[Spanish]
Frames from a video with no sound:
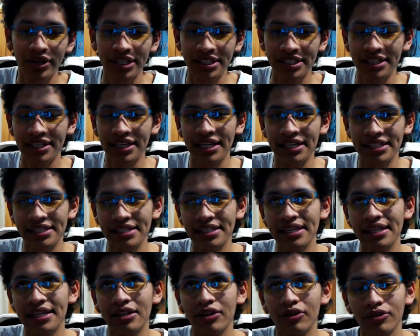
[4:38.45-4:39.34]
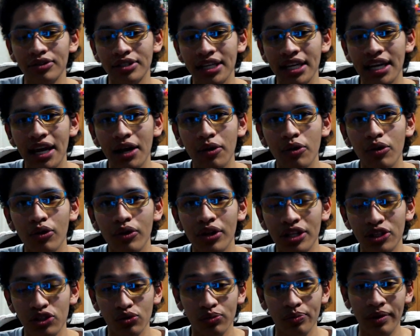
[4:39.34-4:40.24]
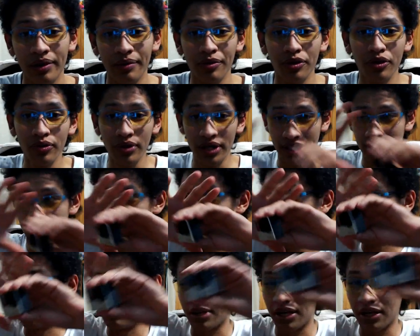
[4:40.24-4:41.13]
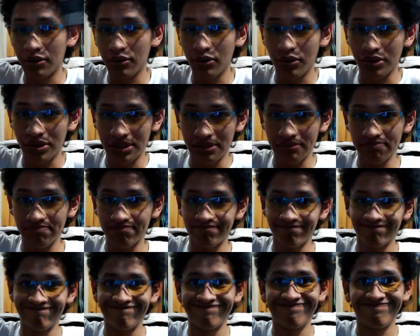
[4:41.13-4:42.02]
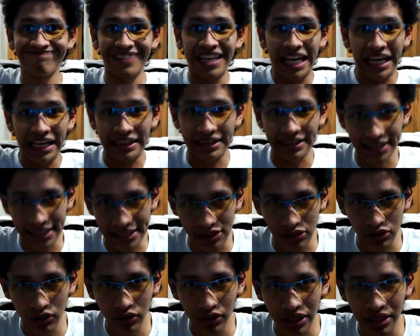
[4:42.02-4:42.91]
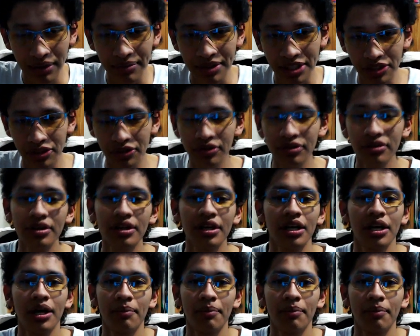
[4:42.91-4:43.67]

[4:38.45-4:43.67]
ese, ese nos da el ángulo de Super View, que es un ángulo así gigantesco de visión.